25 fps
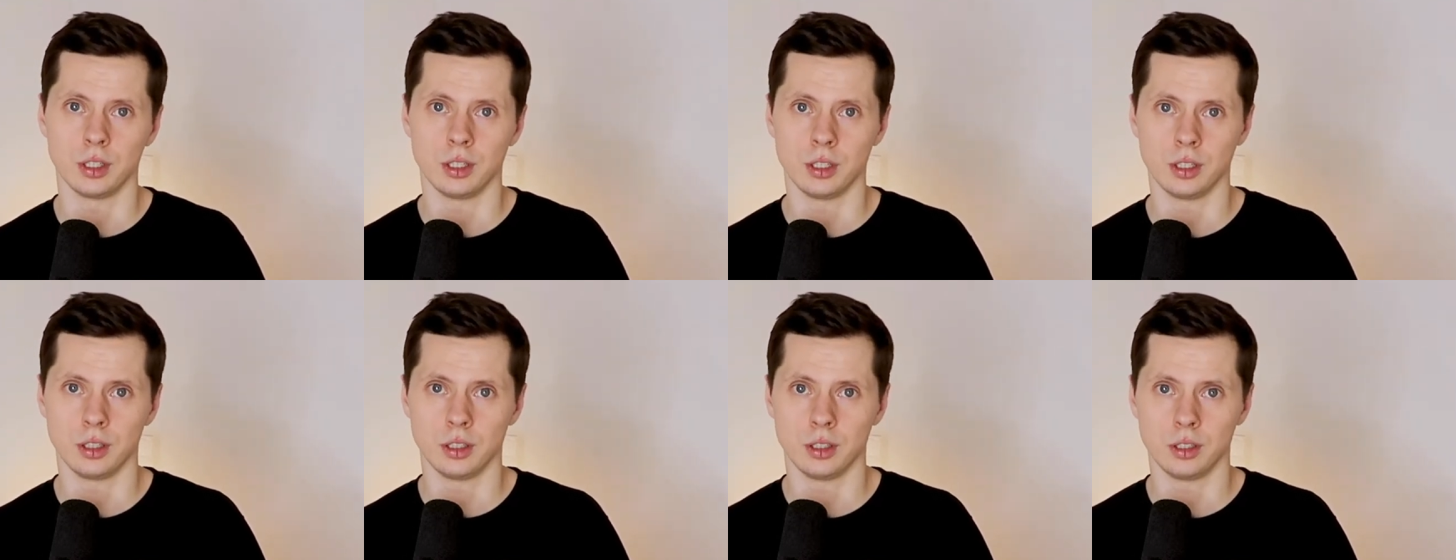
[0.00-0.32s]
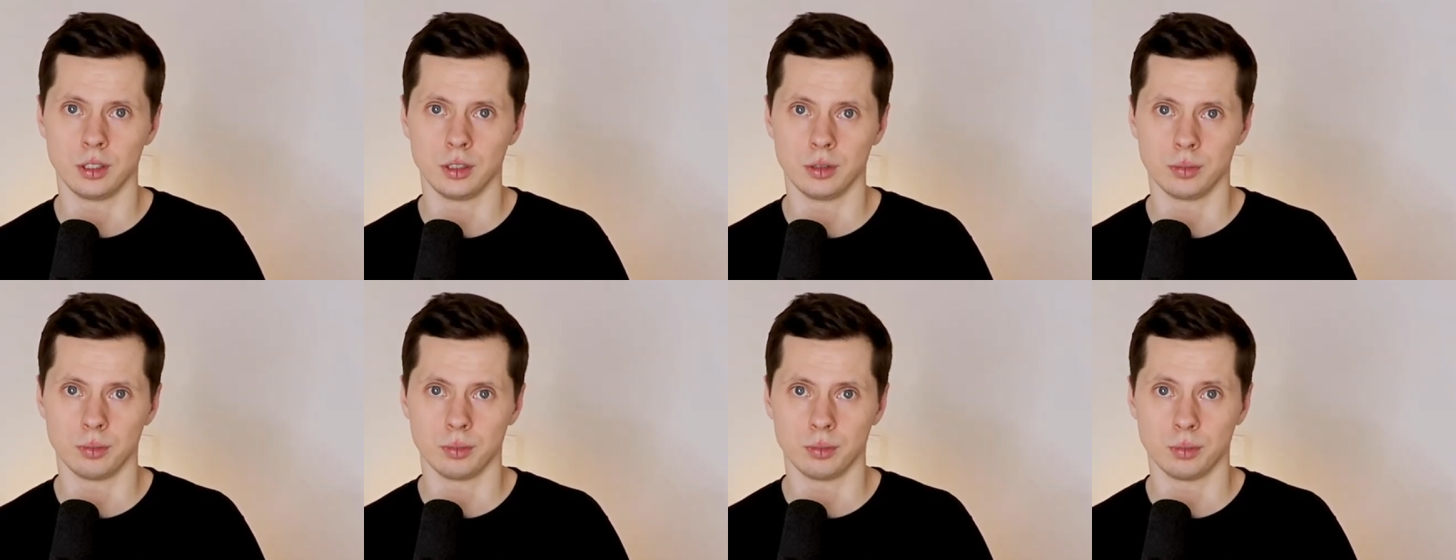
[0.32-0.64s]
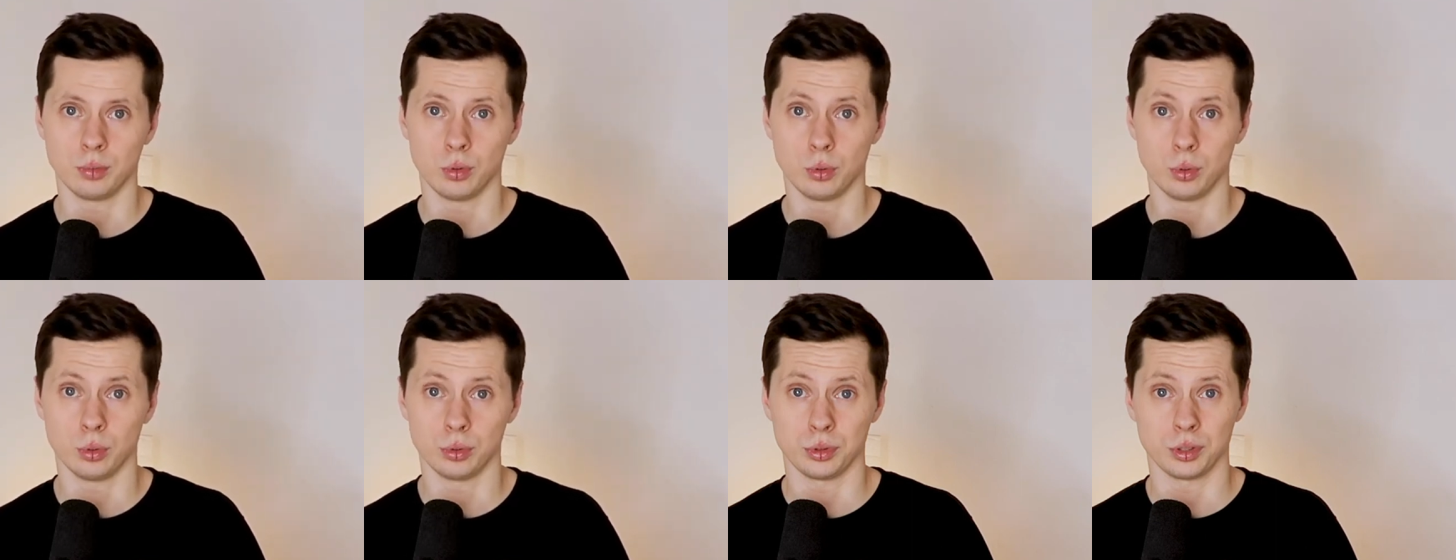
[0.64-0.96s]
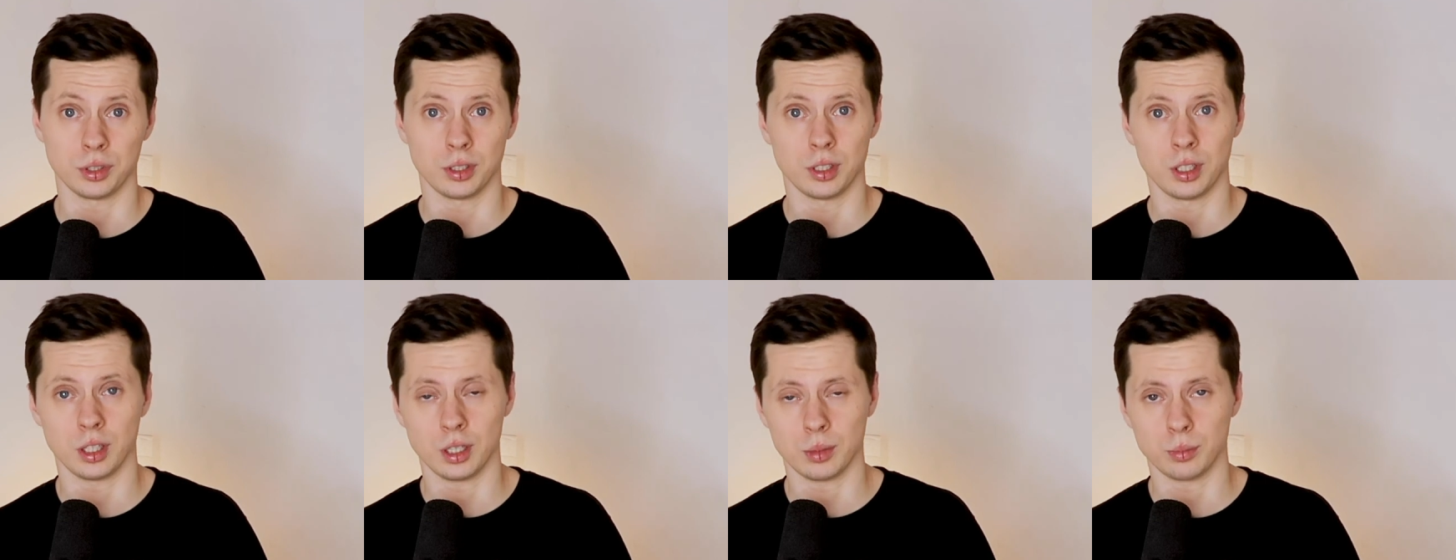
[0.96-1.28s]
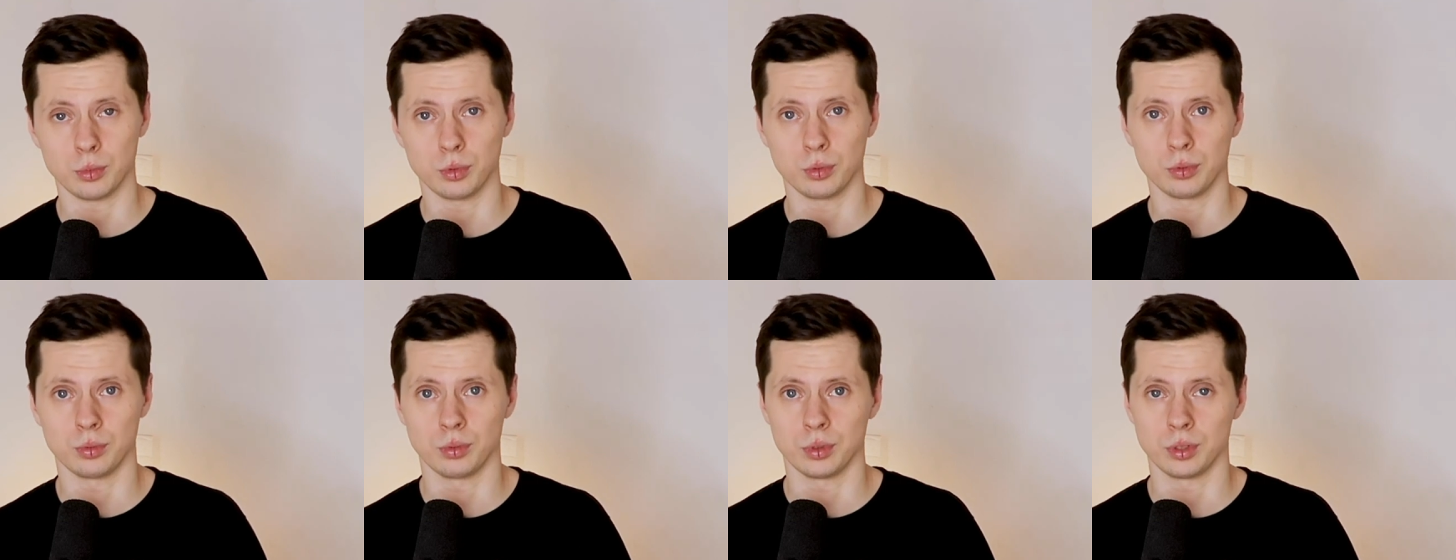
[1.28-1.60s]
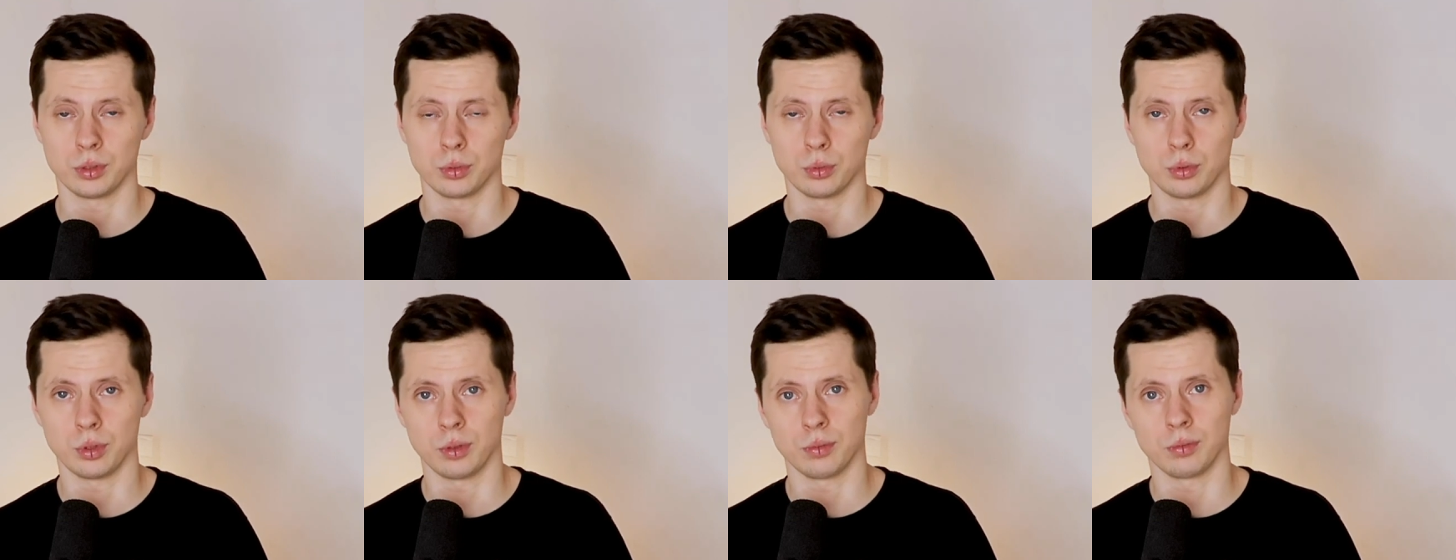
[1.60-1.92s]
и по скраму
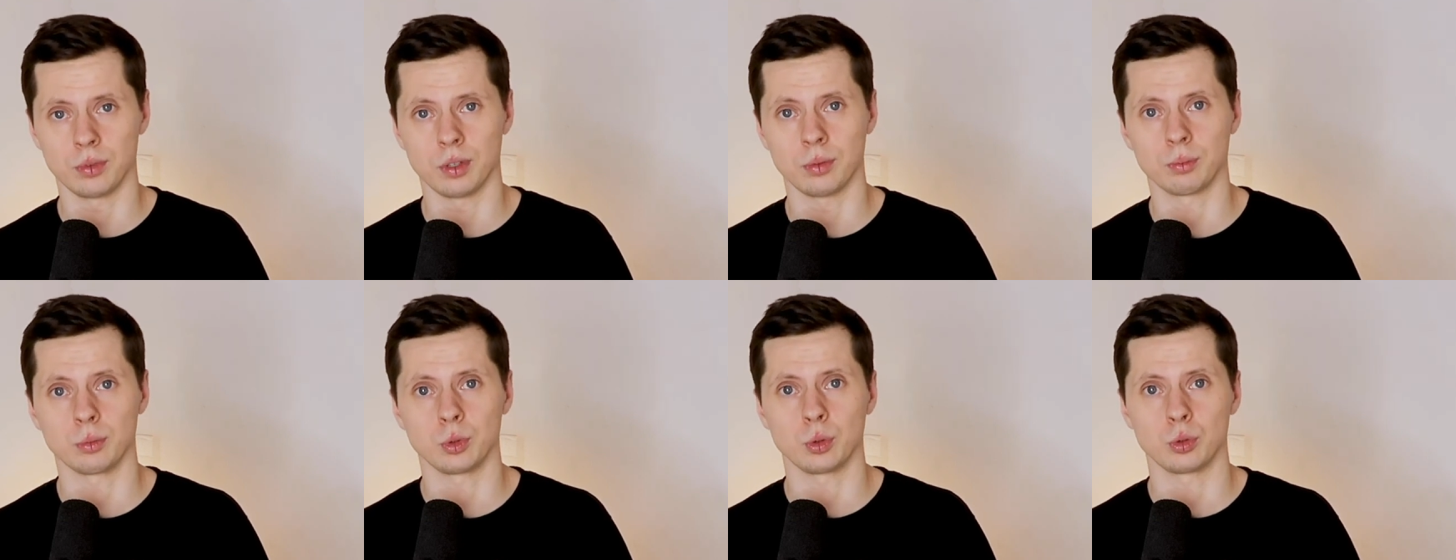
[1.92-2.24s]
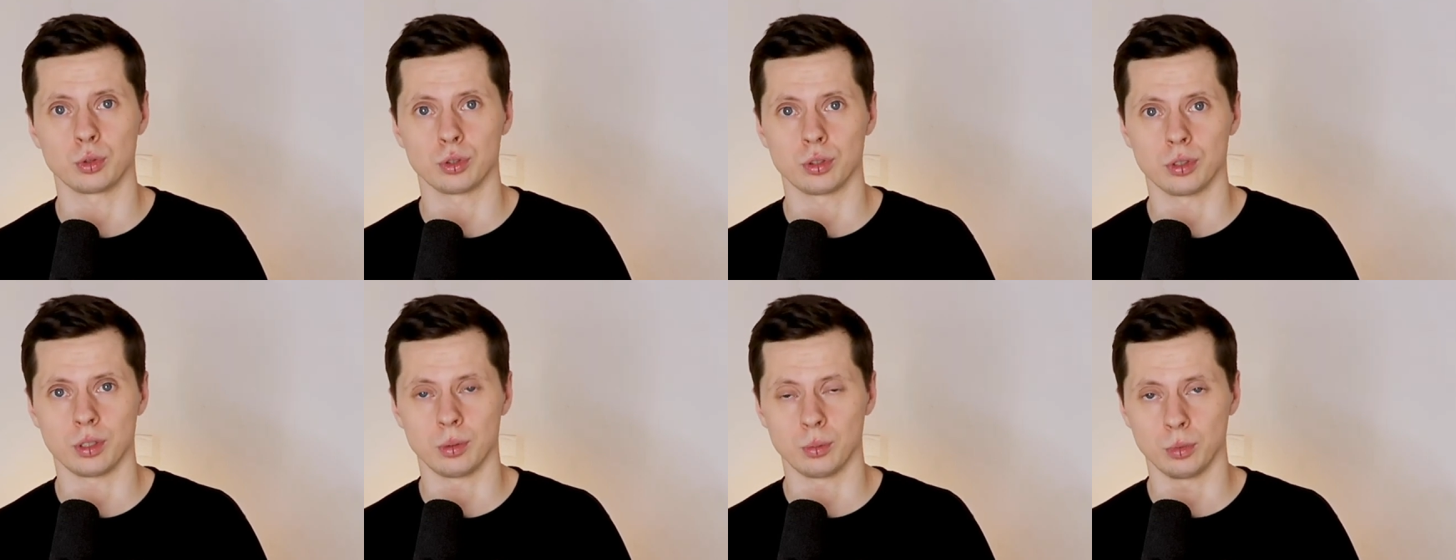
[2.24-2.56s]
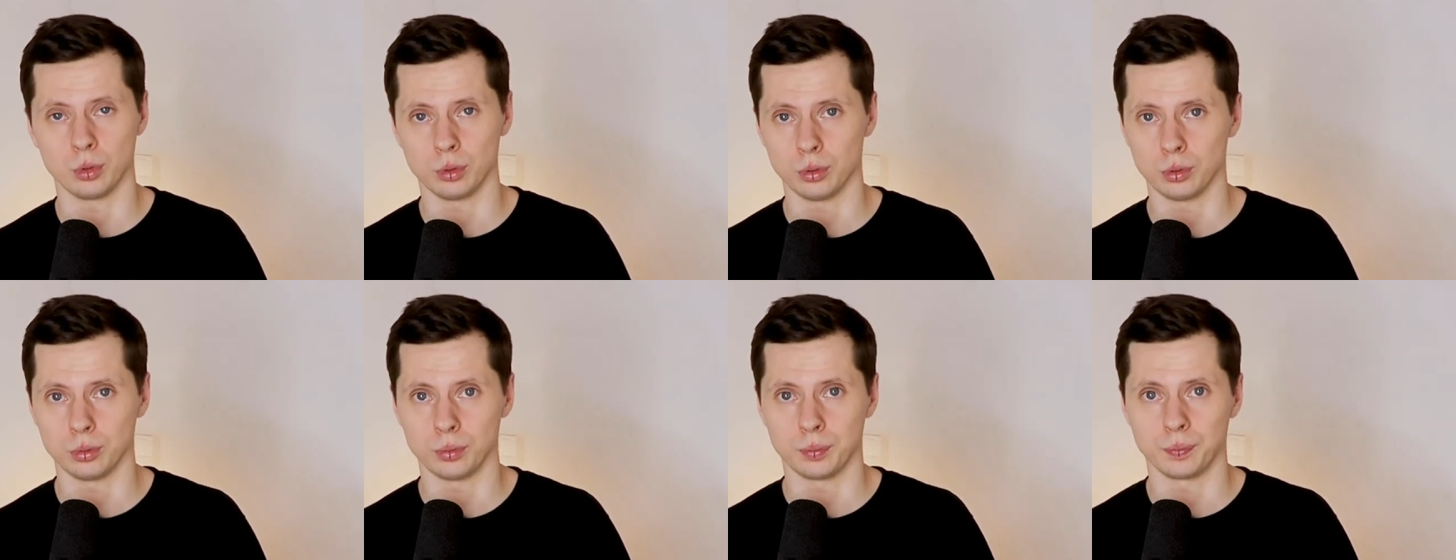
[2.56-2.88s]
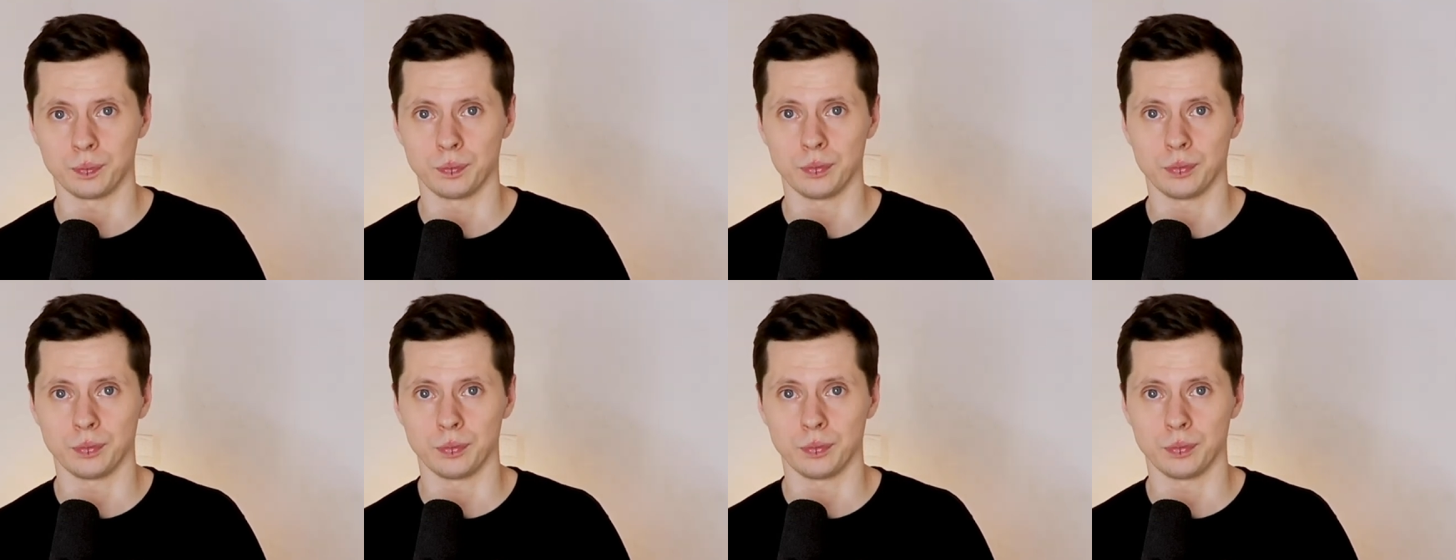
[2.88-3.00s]
выстроим вам тоже работу